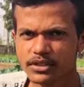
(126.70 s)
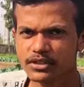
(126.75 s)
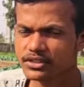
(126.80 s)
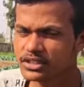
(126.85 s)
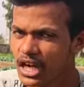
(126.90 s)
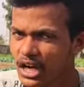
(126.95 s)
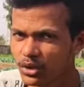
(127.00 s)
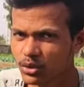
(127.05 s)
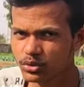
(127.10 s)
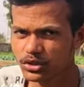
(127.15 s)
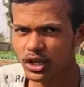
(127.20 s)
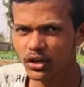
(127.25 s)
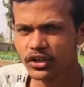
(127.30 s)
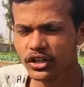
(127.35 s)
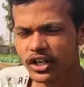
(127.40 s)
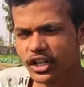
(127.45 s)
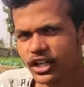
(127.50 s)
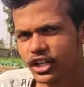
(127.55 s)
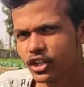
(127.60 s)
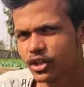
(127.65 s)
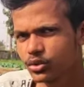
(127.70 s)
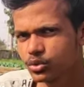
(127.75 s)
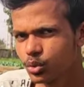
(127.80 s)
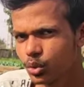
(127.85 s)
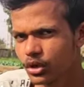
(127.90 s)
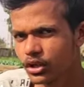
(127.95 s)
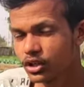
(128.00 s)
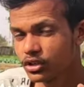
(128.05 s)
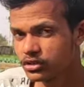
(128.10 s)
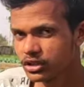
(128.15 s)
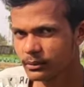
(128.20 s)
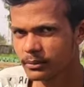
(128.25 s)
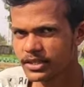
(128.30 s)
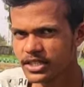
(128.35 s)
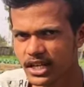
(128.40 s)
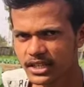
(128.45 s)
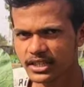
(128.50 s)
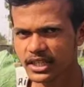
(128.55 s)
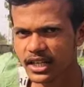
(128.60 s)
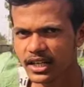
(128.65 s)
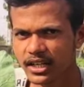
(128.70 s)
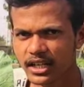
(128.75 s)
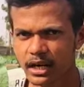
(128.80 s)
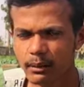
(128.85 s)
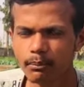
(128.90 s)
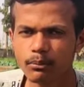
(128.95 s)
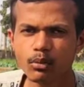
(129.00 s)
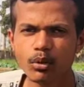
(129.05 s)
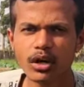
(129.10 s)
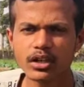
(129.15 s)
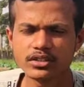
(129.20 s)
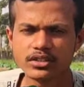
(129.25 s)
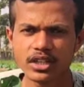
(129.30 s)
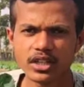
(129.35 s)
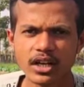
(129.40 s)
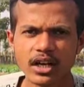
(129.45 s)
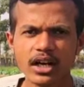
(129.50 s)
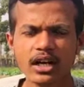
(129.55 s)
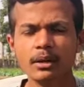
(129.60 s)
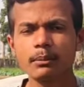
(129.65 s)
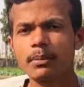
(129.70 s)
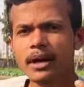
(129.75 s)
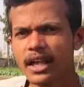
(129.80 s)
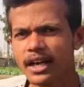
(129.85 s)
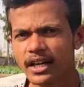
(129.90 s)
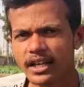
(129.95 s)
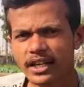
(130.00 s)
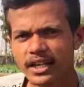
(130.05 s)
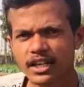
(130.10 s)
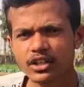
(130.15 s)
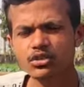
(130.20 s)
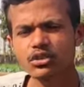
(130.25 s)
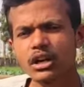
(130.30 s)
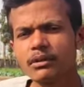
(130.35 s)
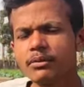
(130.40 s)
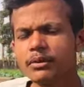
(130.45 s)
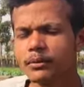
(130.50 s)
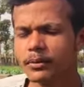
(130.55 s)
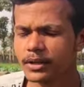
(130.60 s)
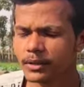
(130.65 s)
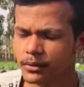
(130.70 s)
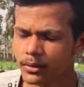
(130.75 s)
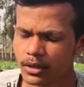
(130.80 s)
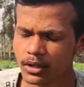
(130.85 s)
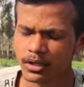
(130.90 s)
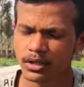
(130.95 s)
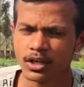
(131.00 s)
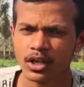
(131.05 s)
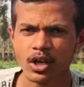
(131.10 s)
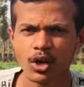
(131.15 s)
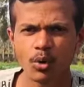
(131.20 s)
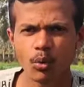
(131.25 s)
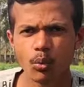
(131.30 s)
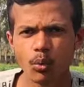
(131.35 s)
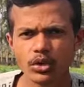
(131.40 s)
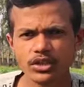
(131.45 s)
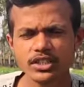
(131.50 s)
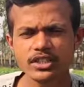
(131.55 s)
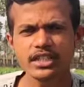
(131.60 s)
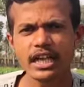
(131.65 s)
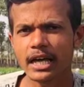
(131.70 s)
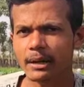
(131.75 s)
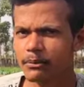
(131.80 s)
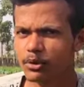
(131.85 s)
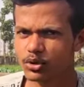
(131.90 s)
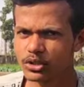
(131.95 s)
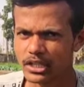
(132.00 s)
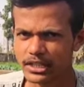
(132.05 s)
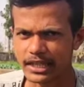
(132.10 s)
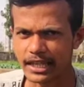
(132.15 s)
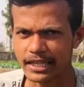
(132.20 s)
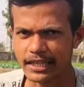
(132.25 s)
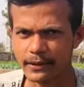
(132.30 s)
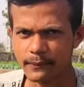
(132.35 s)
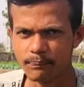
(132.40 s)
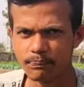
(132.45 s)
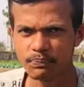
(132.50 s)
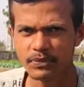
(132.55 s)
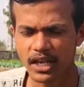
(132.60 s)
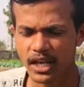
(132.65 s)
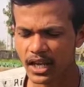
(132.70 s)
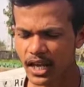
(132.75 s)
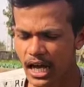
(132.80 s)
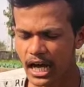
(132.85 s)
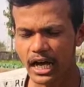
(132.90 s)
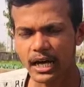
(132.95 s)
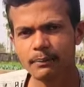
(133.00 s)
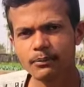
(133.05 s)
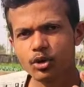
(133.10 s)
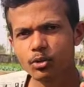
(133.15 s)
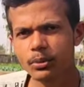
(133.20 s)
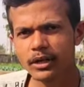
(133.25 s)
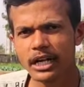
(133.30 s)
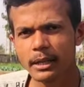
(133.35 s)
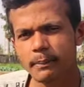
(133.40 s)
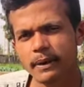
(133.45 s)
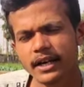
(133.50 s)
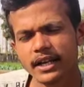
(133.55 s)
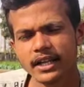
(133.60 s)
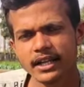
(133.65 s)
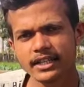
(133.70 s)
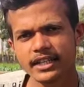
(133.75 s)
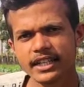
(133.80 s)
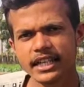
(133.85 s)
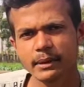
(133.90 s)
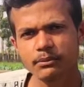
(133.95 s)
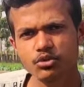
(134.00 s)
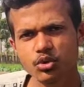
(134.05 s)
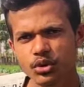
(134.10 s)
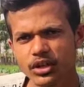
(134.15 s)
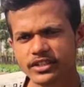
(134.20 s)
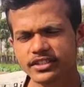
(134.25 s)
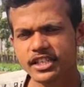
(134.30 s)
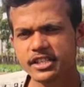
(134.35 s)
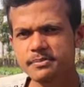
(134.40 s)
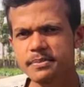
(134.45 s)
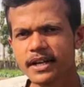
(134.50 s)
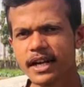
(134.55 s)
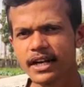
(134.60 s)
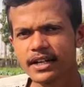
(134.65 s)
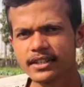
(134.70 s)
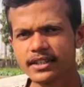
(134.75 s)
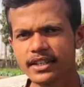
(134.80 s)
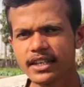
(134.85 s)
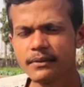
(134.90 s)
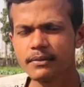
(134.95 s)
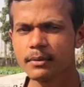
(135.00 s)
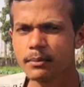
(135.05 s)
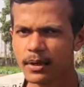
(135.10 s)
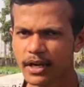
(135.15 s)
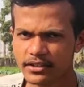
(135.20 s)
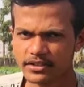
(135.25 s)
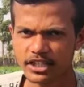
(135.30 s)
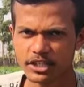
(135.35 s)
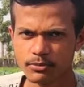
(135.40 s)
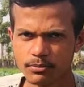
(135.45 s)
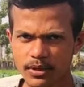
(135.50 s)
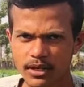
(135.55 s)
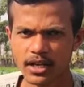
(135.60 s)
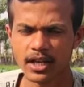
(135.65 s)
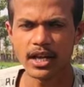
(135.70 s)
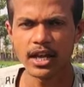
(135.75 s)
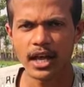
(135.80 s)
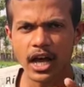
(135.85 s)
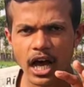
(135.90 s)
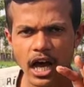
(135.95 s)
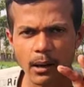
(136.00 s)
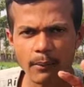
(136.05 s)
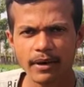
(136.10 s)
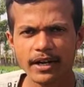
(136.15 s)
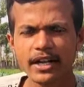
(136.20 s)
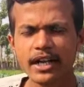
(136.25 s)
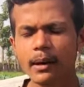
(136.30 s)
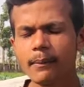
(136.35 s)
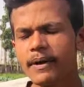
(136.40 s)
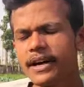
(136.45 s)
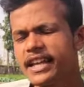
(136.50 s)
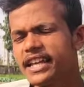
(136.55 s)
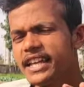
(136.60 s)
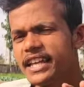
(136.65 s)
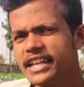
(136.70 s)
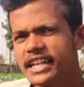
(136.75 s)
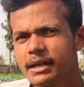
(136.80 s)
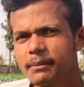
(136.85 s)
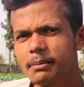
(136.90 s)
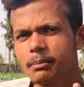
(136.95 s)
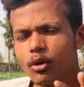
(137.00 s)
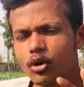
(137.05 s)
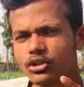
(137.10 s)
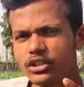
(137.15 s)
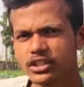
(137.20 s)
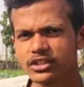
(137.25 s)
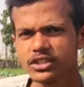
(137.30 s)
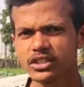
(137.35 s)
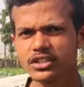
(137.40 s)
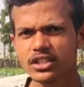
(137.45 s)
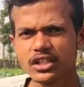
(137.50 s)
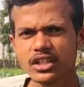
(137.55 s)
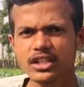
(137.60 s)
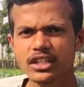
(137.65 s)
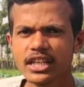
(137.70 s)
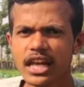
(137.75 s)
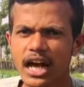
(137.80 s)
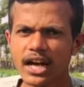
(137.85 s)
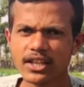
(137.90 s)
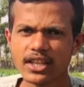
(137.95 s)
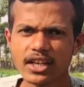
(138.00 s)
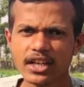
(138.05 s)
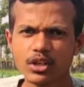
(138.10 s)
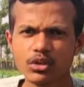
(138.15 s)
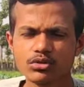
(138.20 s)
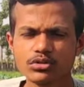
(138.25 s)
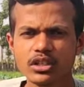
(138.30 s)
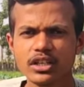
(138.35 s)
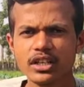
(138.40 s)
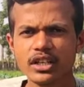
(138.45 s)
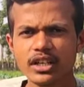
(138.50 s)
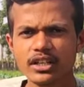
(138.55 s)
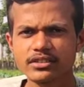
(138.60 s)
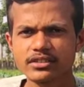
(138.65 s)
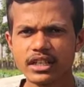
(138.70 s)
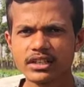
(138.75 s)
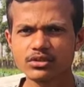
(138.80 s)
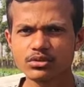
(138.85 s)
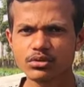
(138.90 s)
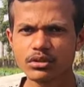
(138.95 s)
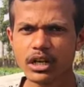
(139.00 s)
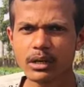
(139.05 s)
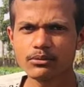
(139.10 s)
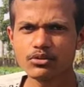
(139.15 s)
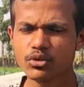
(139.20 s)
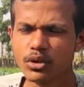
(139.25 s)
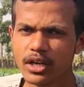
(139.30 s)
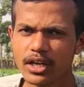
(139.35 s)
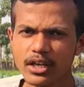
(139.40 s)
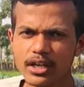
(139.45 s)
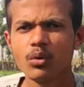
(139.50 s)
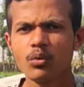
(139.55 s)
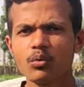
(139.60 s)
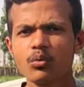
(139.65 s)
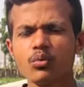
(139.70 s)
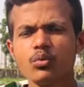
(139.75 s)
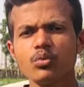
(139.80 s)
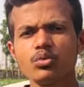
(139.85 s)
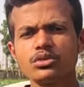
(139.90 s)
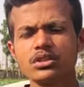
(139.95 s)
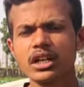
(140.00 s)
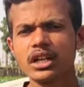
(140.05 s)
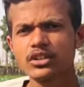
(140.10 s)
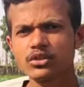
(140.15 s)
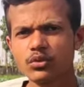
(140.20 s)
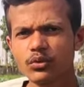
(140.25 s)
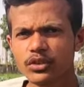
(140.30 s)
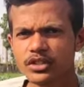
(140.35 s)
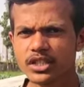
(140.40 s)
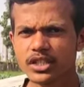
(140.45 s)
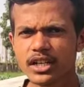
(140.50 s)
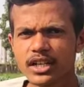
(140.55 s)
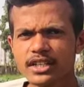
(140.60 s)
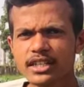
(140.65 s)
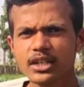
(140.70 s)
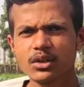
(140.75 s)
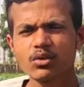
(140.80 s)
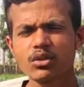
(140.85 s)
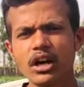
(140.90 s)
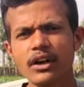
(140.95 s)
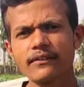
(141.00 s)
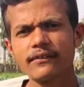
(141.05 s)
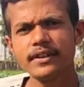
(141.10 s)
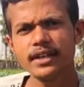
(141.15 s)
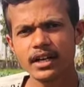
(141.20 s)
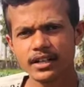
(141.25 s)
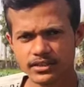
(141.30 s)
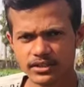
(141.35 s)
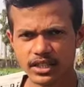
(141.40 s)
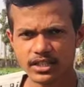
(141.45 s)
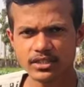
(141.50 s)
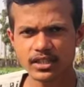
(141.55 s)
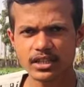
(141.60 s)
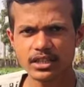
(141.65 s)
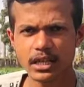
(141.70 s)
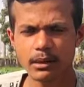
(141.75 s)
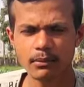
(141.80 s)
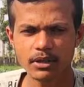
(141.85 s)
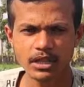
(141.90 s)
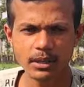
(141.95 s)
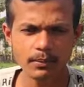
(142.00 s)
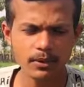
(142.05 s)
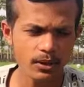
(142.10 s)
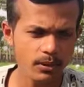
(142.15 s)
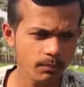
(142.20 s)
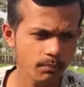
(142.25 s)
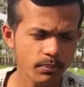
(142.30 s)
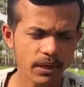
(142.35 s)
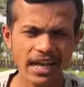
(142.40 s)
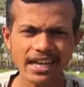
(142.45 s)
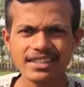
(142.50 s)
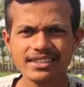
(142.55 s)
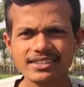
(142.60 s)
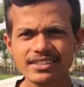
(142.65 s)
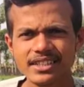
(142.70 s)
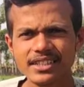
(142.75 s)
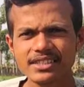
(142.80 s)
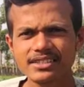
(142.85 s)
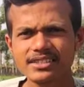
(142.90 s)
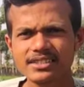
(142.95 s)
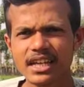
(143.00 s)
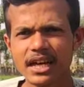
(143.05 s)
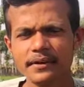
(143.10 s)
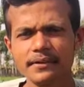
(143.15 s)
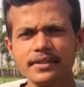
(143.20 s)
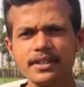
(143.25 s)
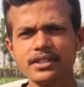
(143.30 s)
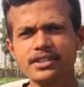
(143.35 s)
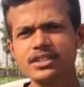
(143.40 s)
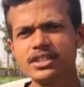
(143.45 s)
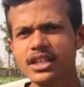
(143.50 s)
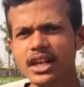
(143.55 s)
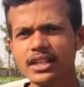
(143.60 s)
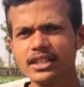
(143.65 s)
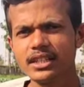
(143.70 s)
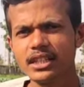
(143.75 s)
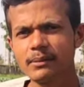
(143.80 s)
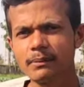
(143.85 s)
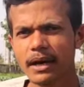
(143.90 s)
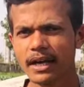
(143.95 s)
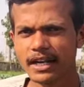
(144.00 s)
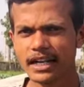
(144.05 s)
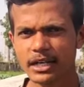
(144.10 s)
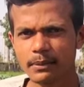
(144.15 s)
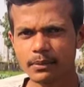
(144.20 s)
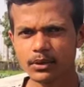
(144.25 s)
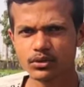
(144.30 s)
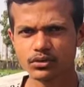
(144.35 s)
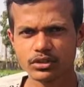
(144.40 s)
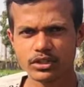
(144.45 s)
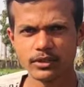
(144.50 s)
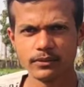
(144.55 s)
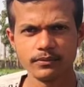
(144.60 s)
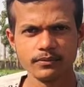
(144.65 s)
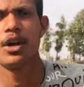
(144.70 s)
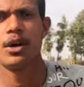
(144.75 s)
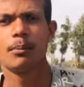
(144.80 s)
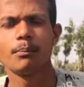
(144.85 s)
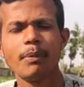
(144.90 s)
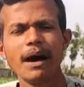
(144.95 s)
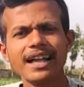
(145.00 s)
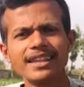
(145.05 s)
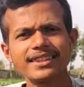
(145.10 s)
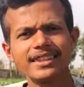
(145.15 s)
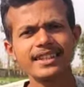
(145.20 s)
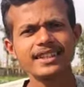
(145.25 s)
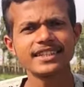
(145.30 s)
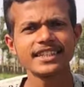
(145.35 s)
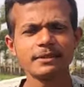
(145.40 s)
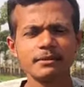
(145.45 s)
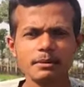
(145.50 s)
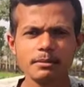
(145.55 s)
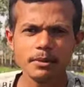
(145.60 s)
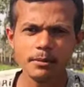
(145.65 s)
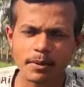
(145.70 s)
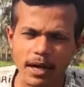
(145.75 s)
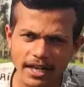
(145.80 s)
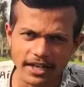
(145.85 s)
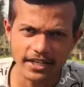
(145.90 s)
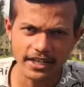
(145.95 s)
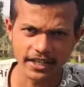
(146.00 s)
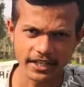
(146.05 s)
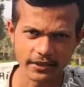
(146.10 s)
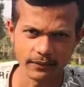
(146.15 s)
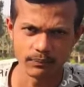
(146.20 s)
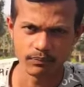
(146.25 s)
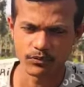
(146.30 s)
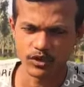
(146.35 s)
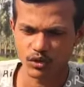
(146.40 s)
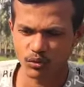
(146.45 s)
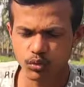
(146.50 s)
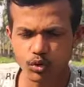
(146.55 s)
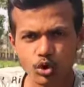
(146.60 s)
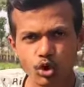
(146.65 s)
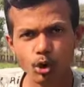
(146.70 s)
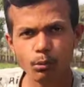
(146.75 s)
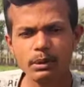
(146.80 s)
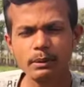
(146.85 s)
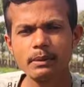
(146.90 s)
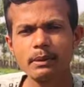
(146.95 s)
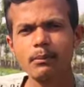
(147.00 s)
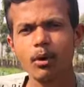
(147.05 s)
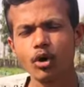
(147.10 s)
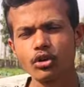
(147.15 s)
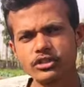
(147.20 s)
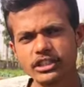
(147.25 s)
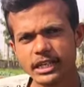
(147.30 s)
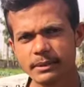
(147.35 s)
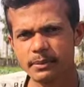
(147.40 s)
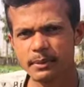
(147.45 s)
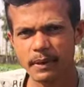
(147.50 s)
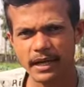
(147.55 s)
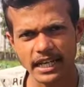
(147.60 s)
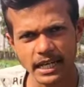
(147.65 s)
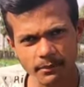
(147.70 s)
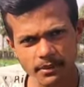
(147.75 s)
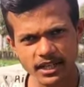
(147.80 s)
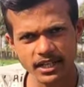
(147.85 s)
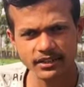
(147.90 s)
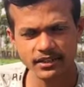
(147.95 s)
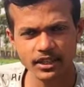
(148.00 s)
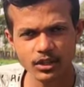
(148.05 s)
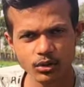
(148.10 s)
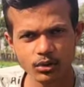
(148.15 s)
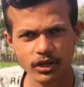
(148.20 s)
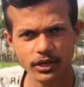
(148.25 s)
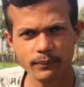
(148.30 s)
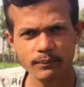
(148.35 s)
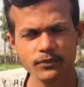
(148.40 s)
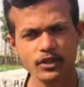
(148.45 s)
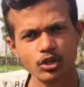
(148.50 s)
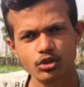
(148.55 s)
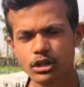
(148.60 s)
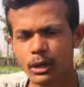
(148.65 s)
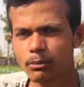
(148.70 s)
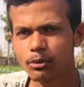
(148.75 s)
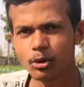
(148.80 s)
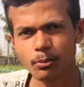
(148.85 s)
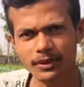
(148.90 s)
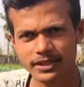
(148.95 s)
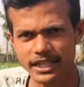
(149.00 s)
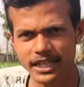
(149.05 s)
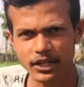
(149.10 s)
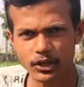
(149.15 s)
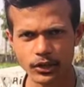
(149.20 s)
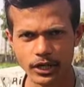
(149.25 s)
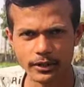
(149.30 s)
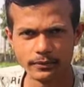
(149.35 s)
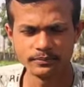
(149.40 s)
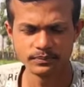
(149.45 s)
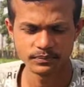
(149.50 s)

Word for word: स्टार्ट होता है और डेढ़ किलो दो किलो तक भी जाता है अगर आपको अच्छा अगर बड़ा करेंगे ना तो काफ़ी वजनदार भी हो जाता है ये आपके ऊपर डिपेंड करता है कि आप छोटा साइज़ पे काटते हैं या फिर बड़ा साइज़ पर हमारे हमारे एरिया बहुत ही अच्छा चलता है देखिए आधा किलो से लेकर के 700 ग्राम जो है उतना जो वजन रहता है ना वो काफ़ी अच्छा चलता है मतलब कि प्राइसेस काफ़ी अच्छी रहती है मार्केट पर उसकी बात करते हैं अभी बीमारियाँ की फुलगोभी में बहुत सारी बीमारियाँ भी लगती होंगी तो आपको पता ही होगा